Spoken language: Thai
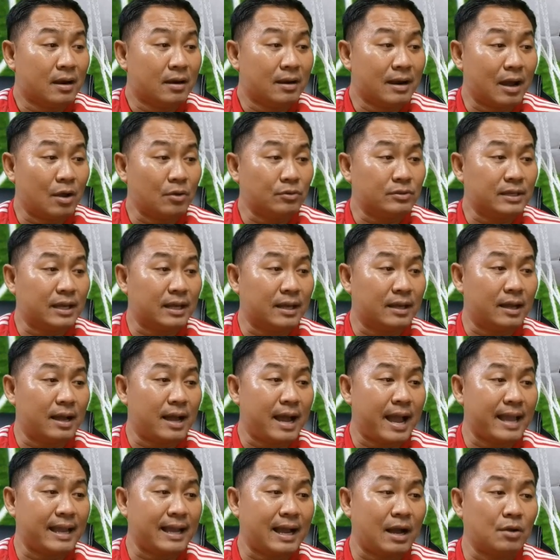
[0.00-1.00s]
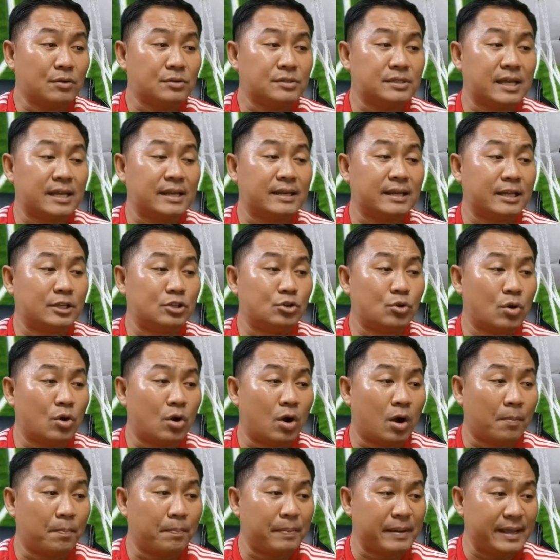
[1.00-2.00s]
เราจะให้เขาเซ็นในช่วง
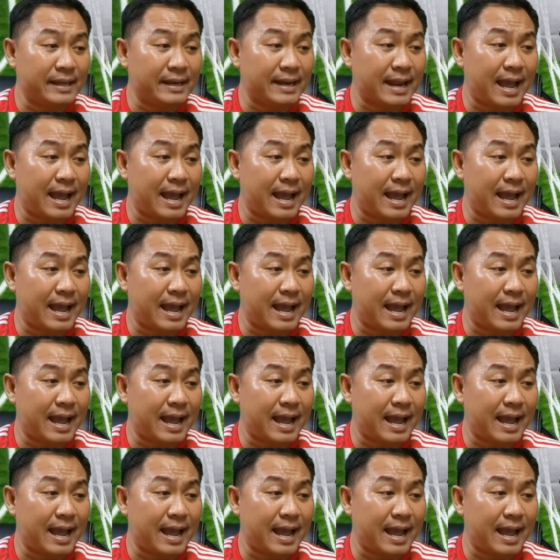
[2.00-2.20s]
ของปี